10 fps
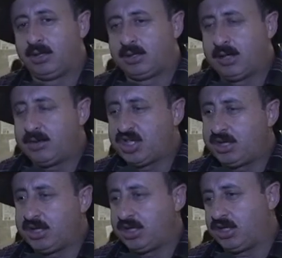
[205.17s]
Tem
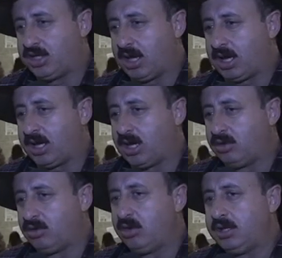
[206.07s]
gente que chega aqui
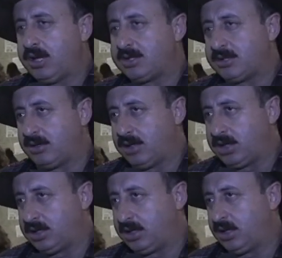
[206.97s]
com não intenção de
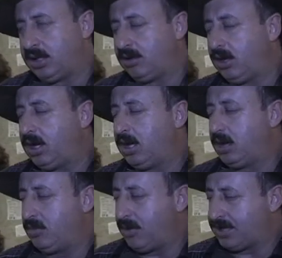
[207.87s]
adquirir no
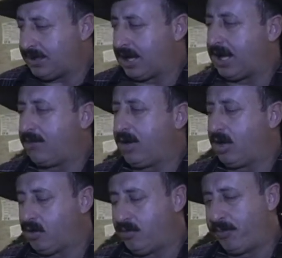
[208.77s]
leilão, mas
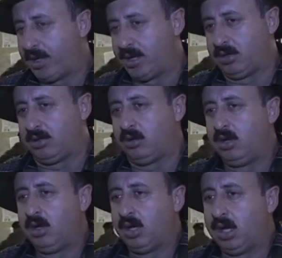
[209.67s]
acaba comprando.
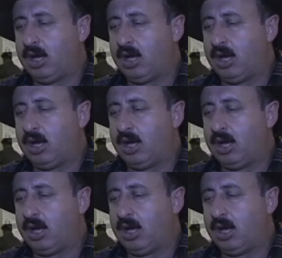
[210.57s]
É